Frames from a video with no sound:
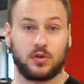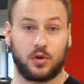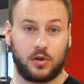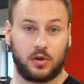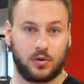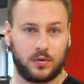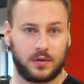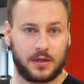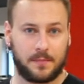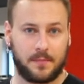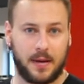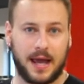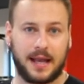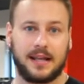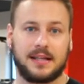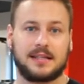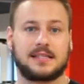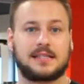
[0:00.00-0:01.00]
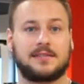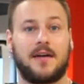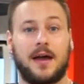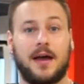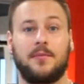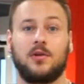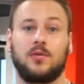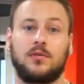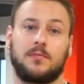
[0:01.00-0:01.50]
Rücken oder Beine zwei
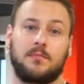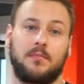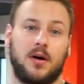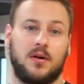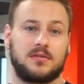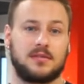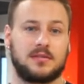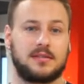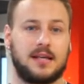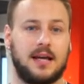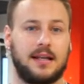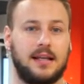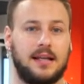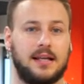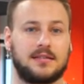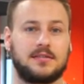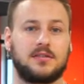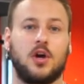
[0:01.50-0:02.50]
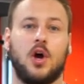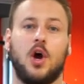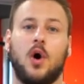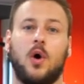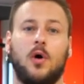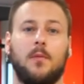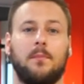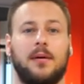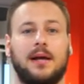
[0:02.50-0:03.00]
Minuten Pausenzeit lässt
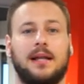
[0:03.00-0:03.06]
und bei